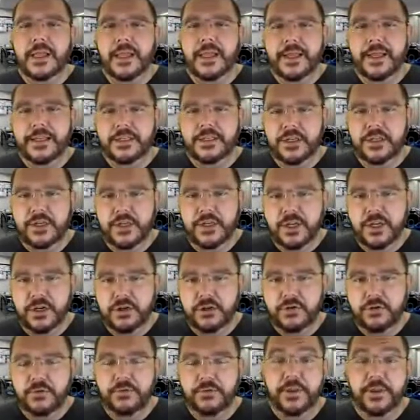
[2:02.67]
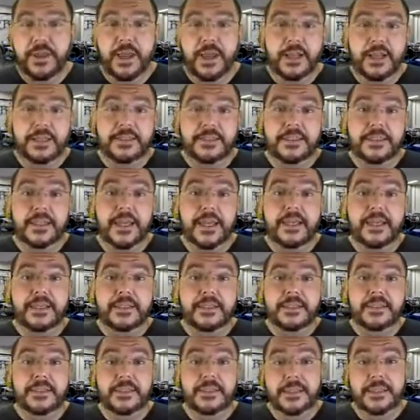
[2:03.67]
lei de Kirchhoff, que é as
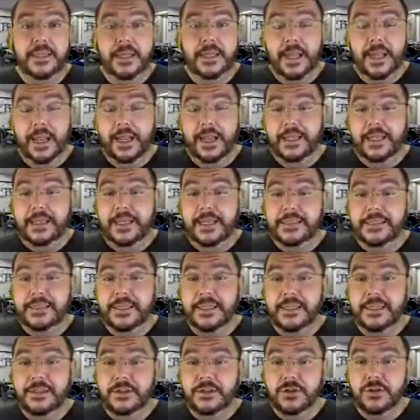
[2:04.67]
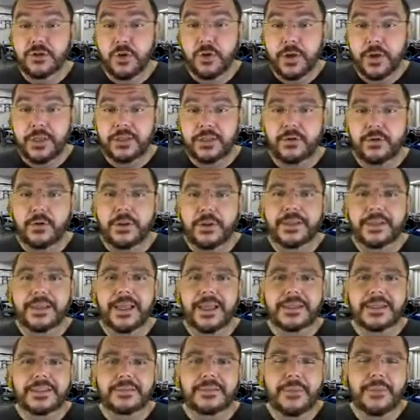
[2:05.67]
leis, a lei das tensões ou lei
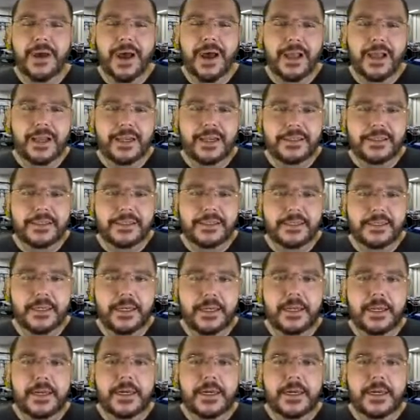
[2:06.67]
das malhas,